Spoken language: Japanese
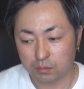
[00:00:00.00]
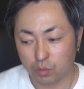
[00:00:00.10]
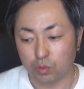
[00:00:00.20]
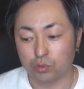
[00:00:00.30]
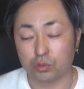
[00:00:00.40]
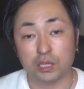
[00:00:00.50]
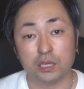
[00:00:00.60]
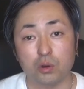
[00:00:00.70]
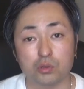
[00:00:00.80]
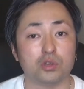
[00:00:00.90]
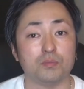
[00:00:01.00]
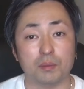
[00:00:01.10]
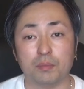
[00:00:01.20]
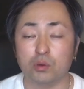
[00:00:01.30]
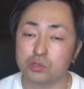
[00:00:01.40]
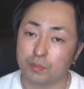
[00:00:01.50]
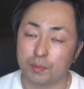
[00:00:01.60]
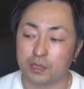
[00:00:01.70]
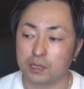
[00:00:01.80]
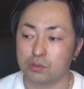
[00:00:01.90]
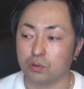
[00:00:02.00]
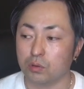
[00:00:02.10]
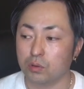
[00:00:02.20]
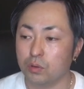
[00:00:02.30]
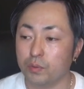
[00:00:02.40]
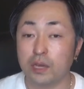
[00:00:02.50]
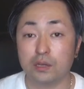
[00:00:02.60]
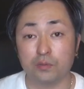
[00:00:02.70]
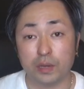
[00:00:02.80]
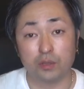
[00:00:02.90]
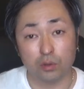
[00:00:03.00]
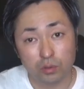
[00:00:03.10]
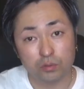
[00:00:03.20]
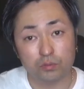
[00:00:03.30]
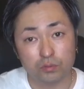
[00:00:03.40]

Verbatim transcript: もう本当に細いまんま細いまんまっていうか、そのウェイト